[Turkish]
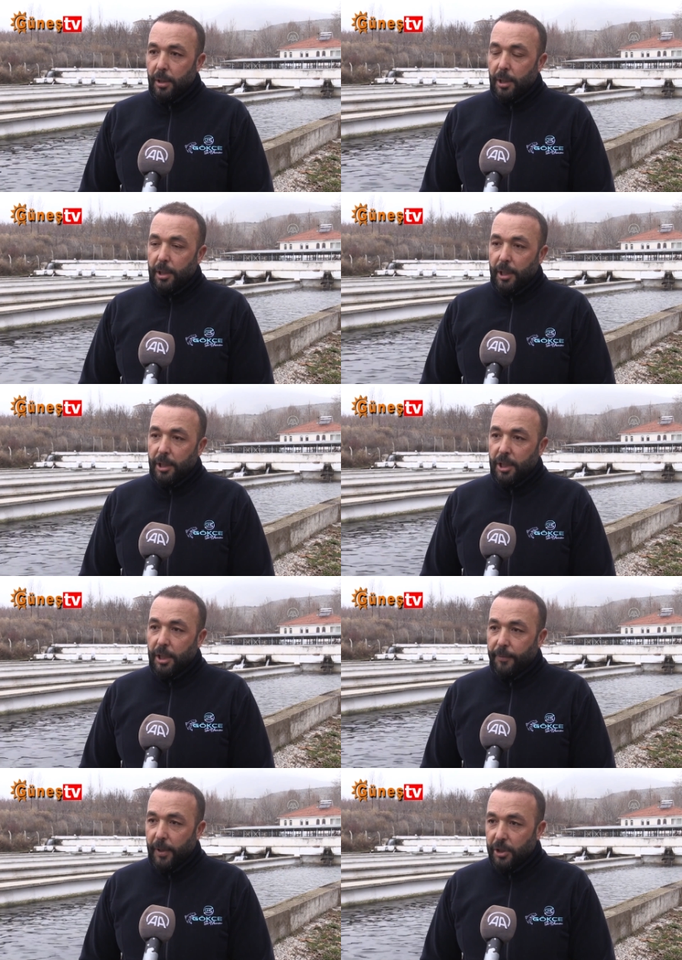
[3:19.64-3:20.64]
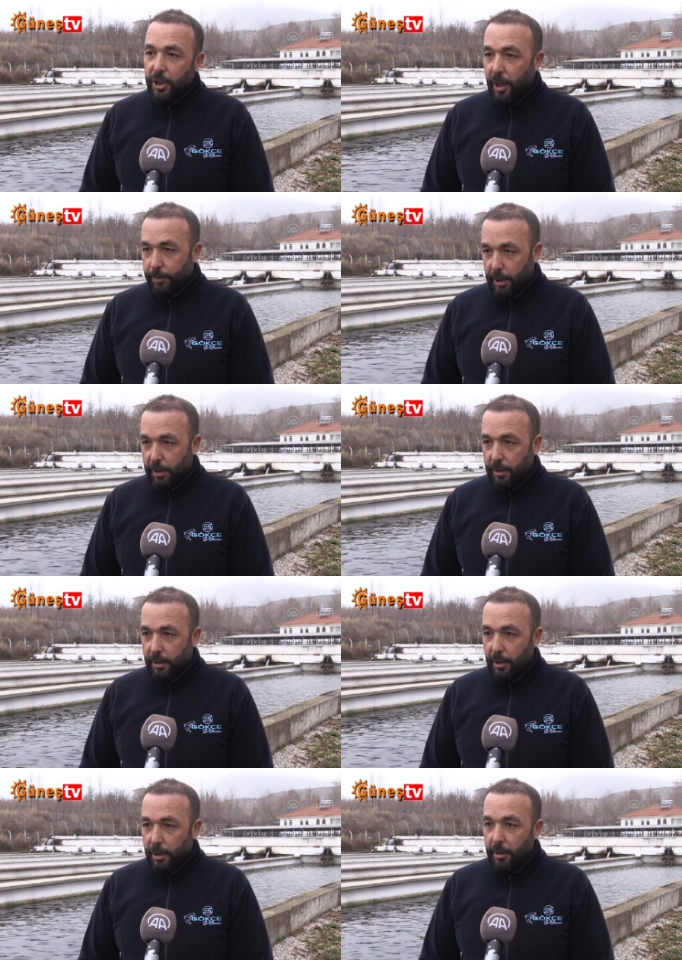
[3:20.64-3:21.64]
yılda iki defaya çıkarmak.
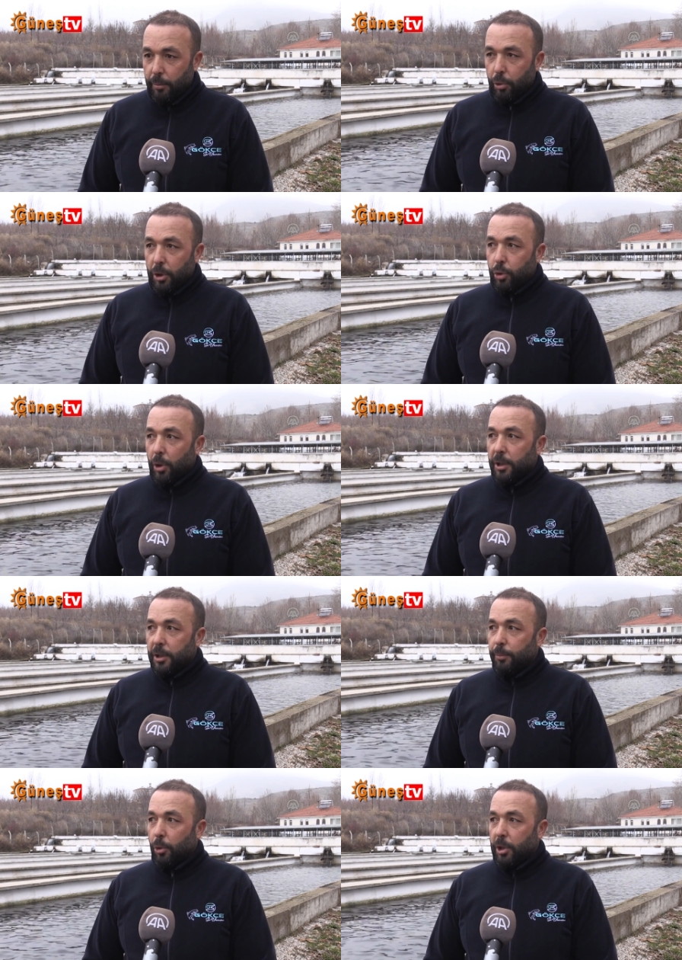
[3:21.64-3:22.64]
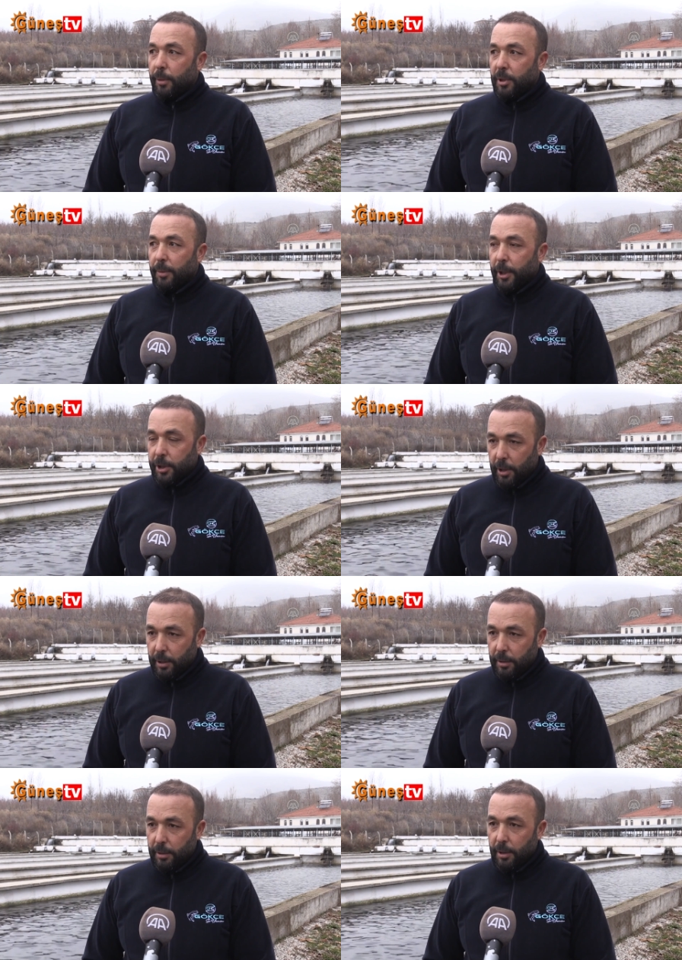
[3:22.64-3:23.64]
Bunu da şu an için bölgemizde
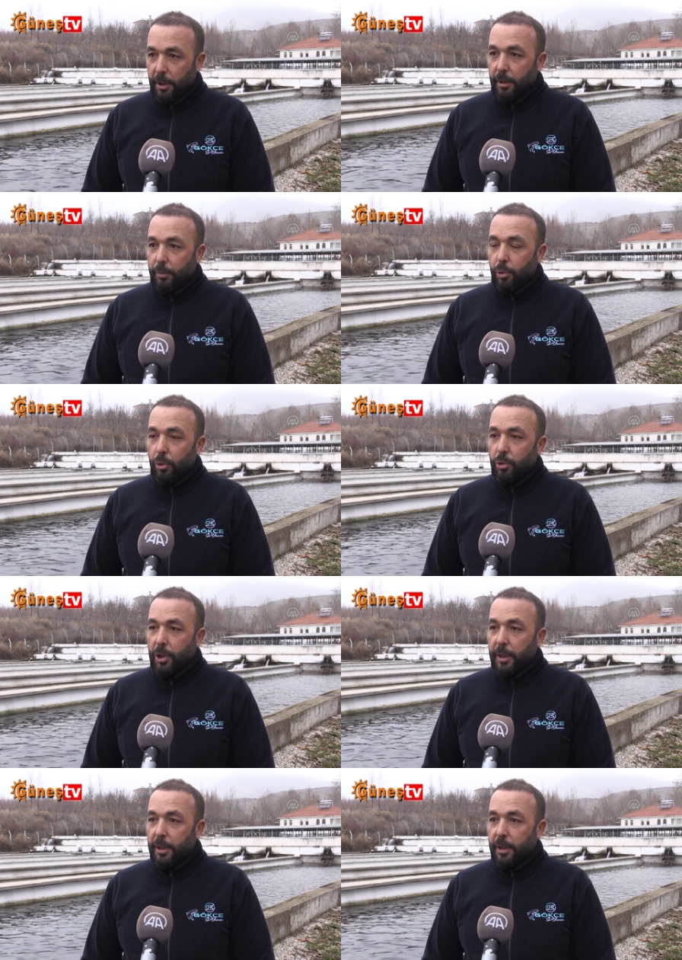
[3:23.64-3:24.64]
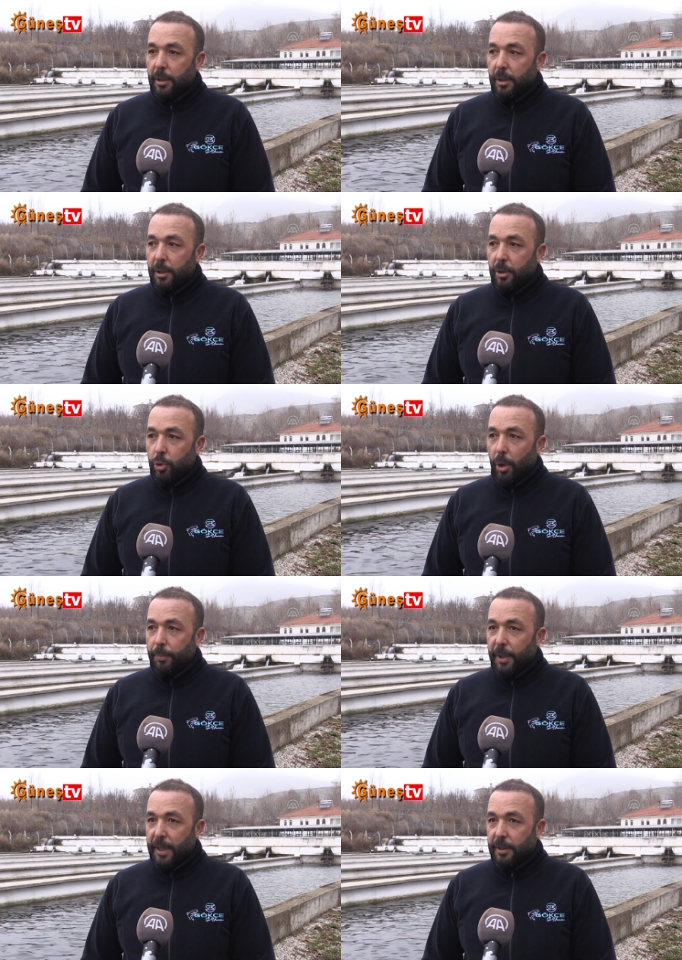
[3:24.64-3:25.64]
başardık. Bunun üzerine şu an
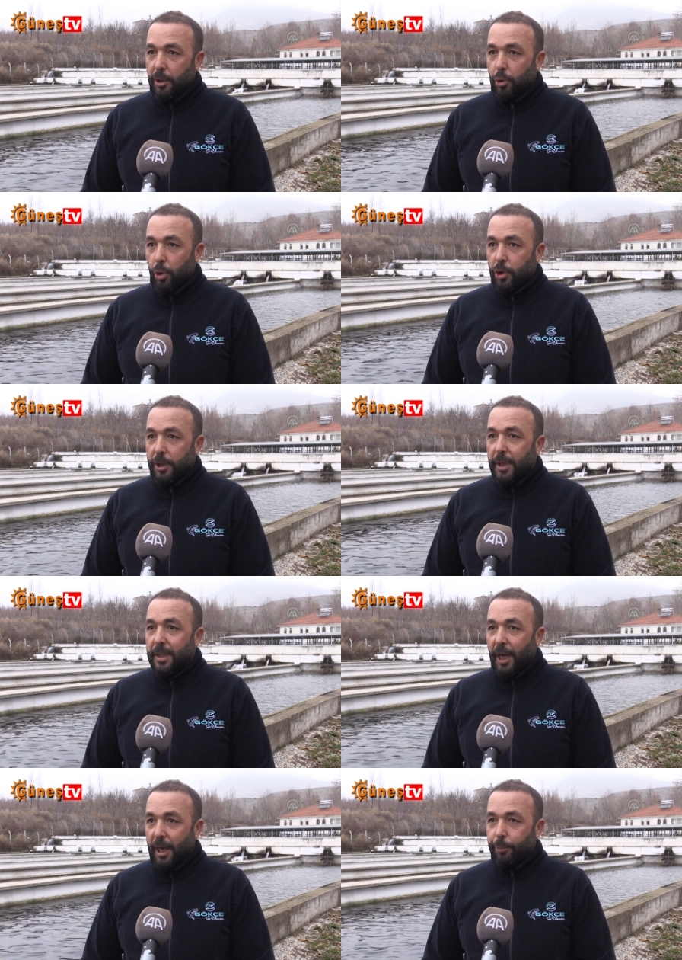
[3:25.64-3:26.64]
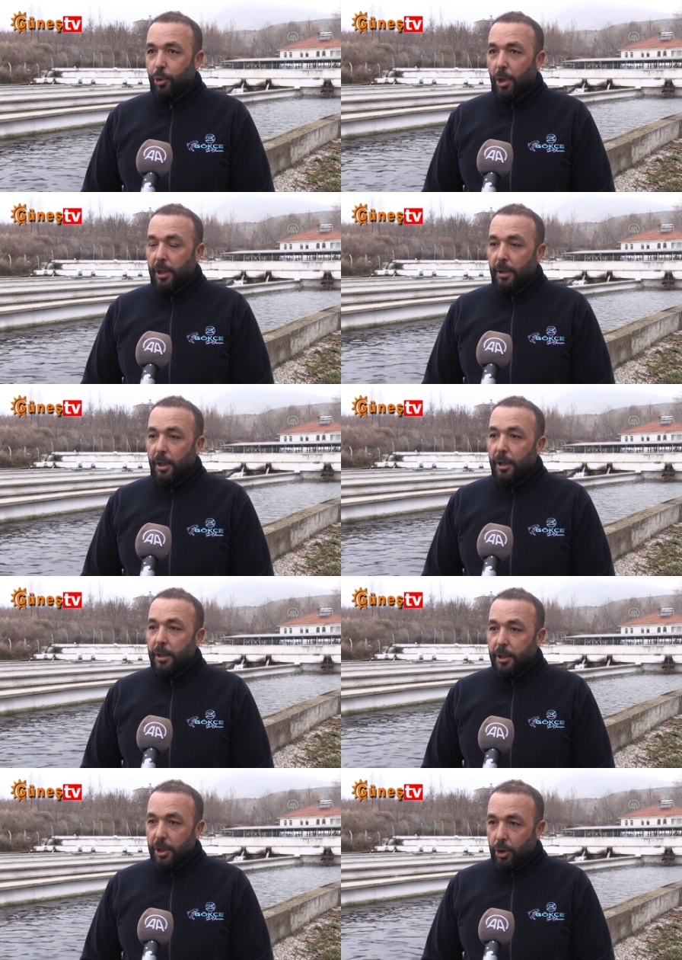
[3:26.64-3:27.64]
piyasada çok ciddi talep gören
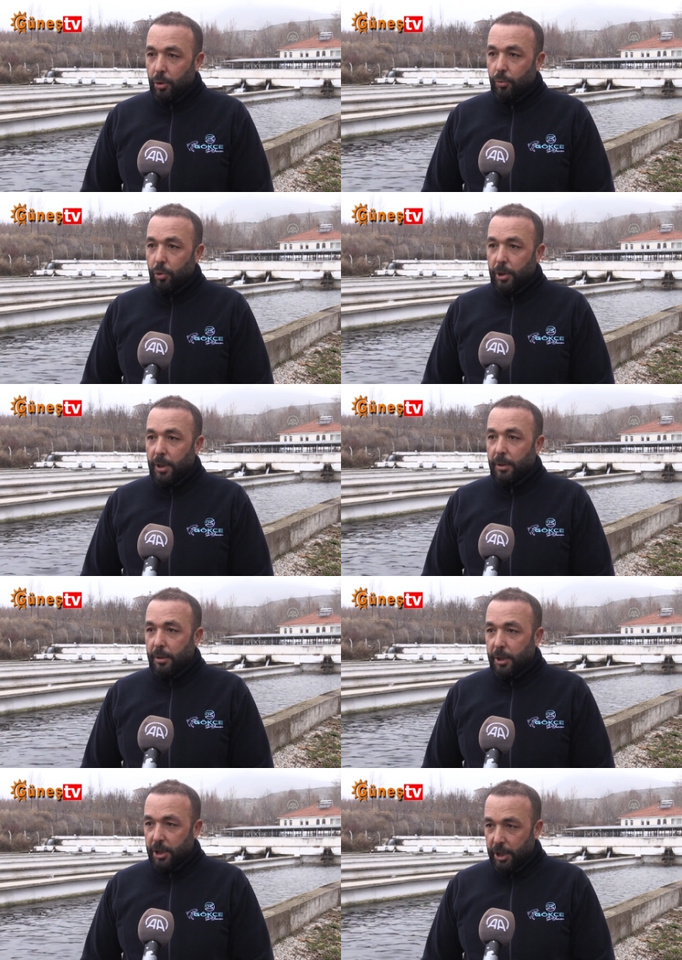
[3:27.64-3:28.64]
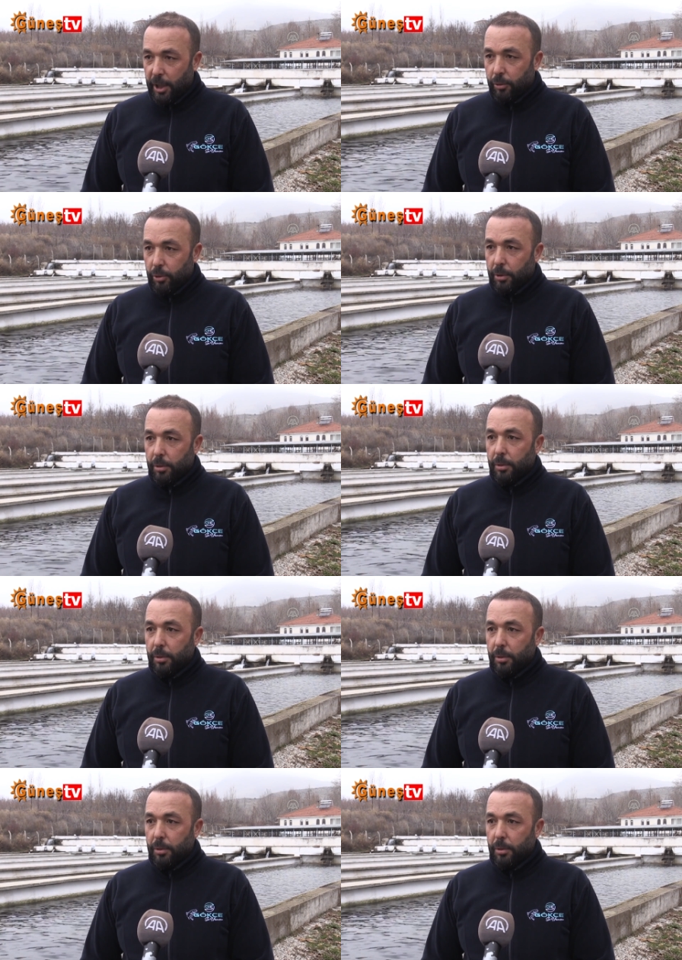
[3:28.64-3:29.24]
dişi yumurta, dişi yavru